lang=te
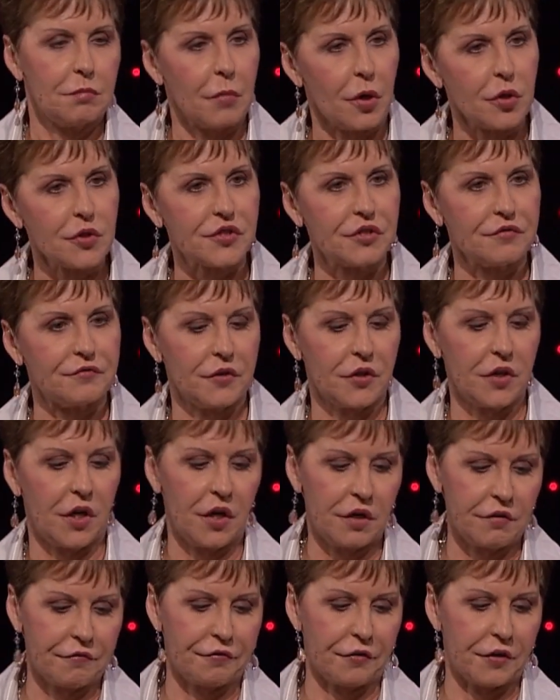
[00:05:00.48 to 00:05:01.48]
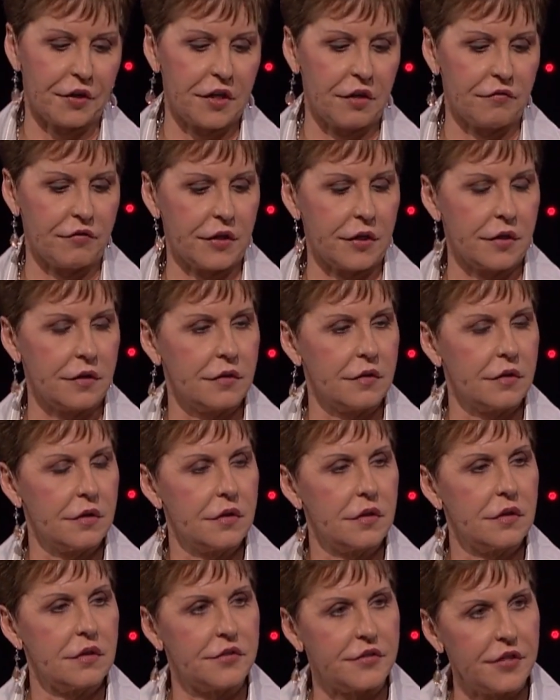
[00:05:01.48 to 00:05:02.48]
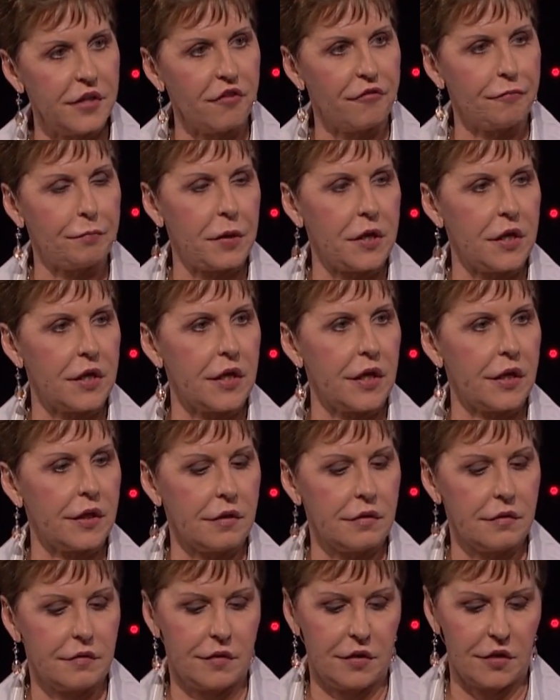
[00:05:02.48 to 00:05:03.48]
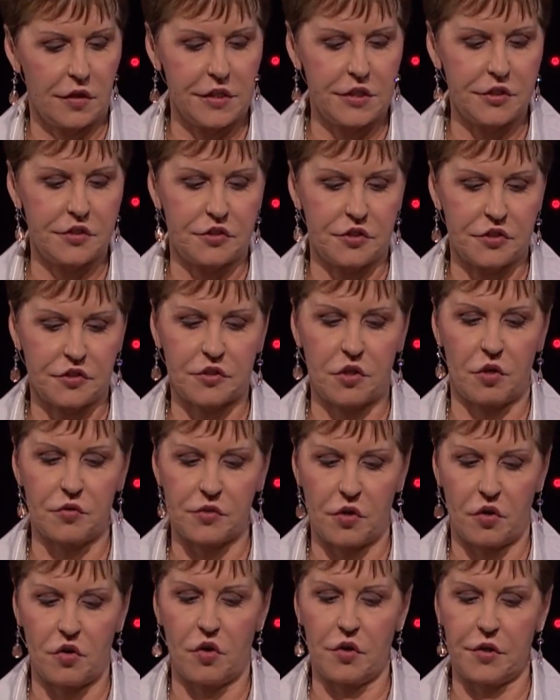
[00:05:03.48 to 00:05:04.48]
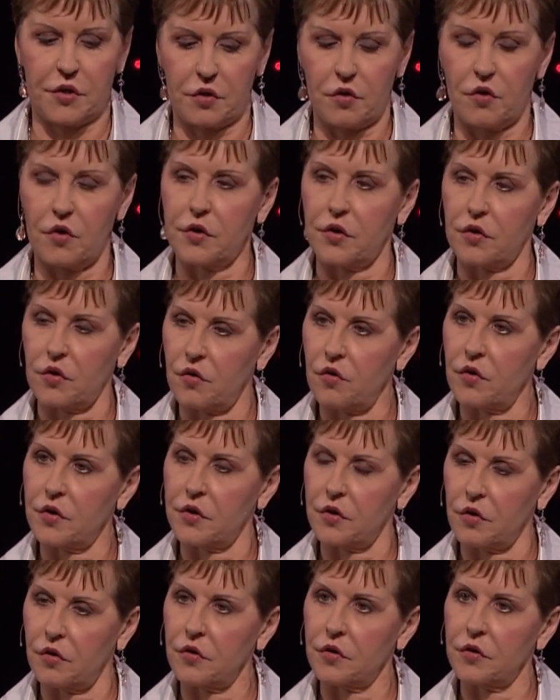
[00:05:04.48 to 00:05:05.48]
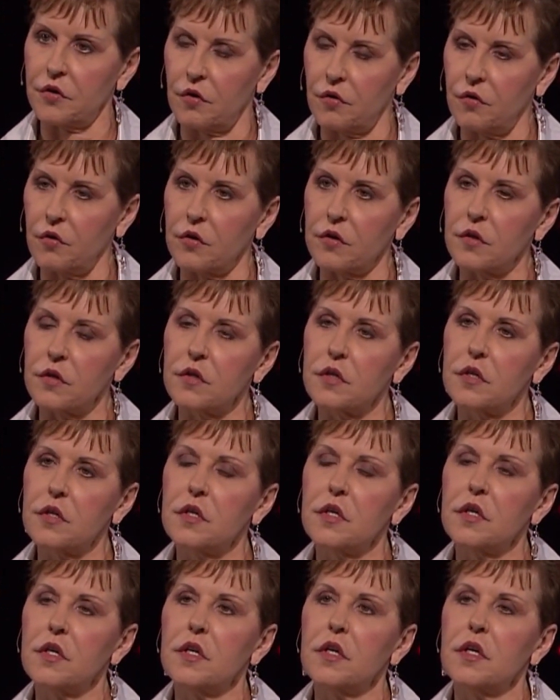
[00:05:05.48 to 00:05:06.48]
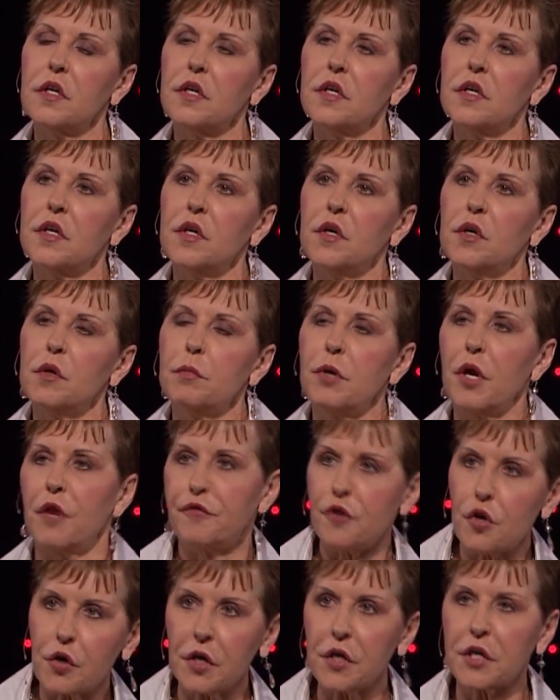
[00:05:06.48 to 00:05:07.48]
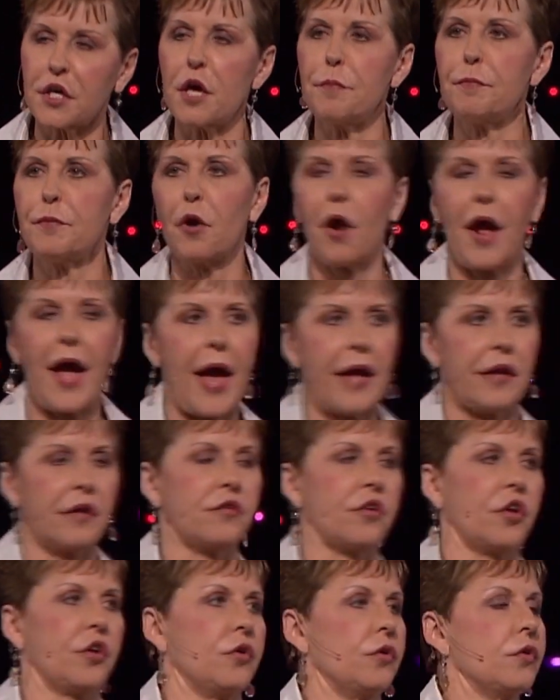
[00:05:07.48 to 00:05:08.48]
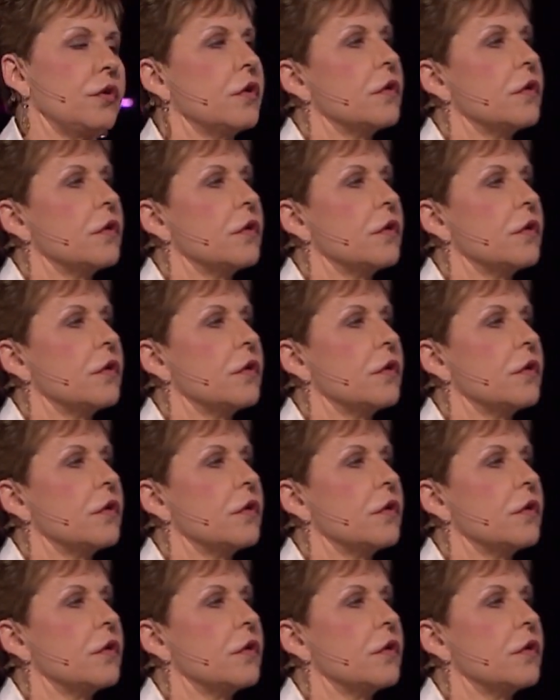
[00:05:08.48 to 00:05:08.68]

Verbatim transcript: కలవి దయగలివి క్షమించలేనివి సాయం జాలి కలవి ఆ లిస్ట్ అలా అలా వెళ్తూనే ఉంటుంది అలా అలా అయితే మీరు కానీ ఏసు తన